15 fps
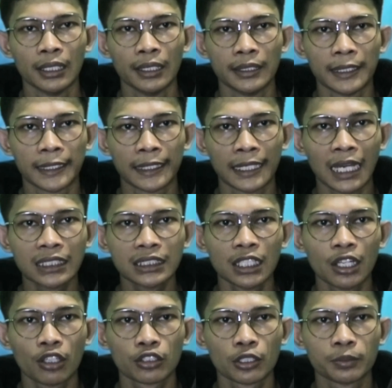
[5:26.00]
Dari
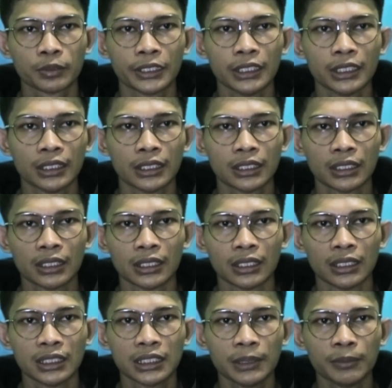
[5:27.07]
hasil otopsi,
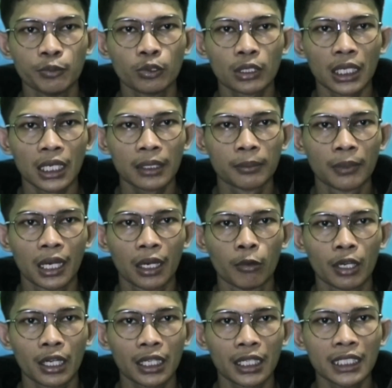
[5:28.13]
disimpulkan
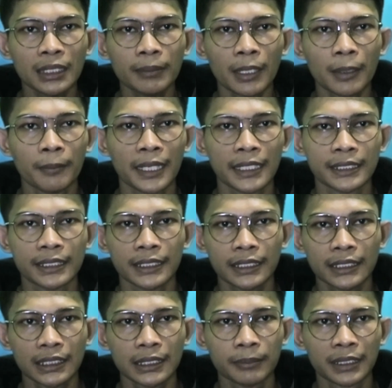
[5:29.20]
bahwa kelima bayi
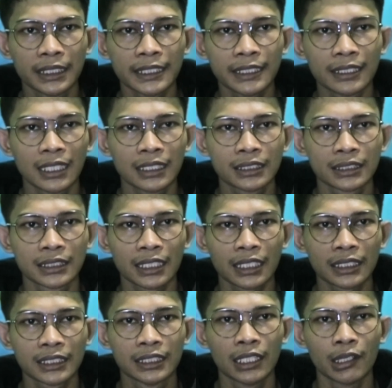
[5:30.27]
ini meninggal
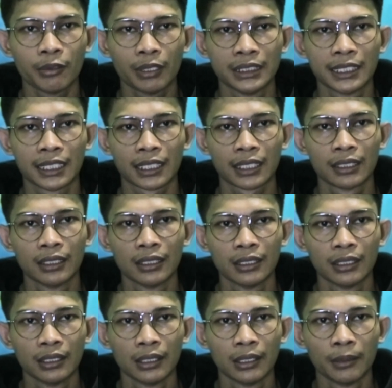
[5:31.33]
secara tidak wajar.
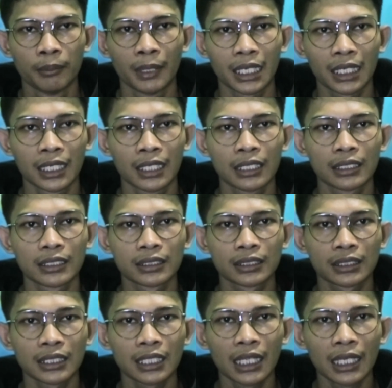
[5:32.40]
Maka
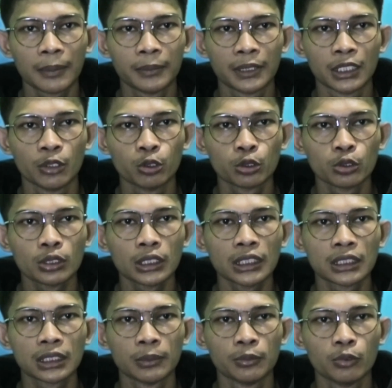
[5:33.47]
setelah menelusuri
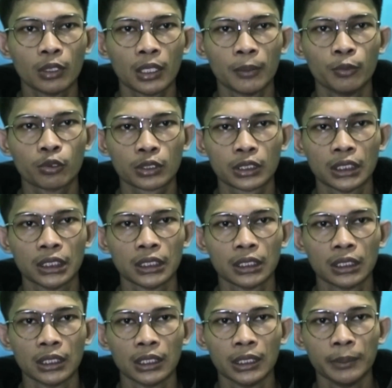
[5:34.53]
semua
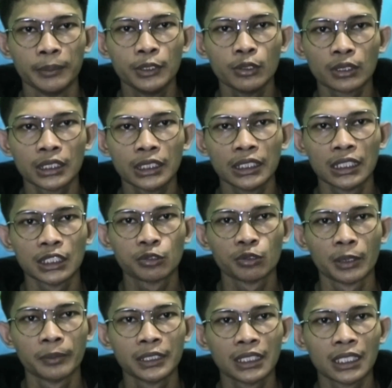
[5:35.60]
bukti, Miyuki dan
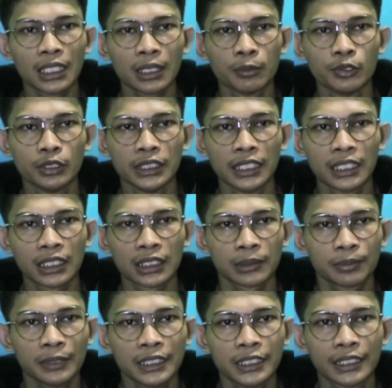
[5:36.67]
suaminya kemudian
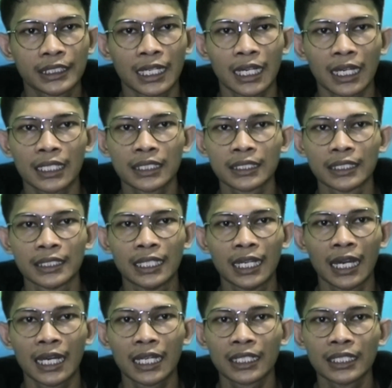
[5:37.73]
resmi ditahan
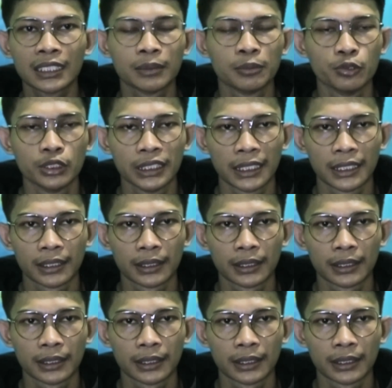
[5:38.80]
tiga hari kemudian.